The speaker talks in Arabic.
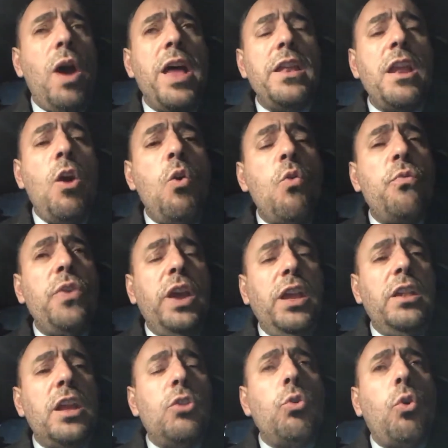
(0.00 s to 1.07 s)
انه في
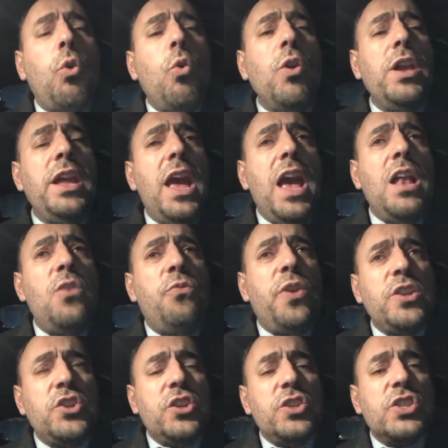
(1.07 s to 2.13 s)
عند دخول الفجر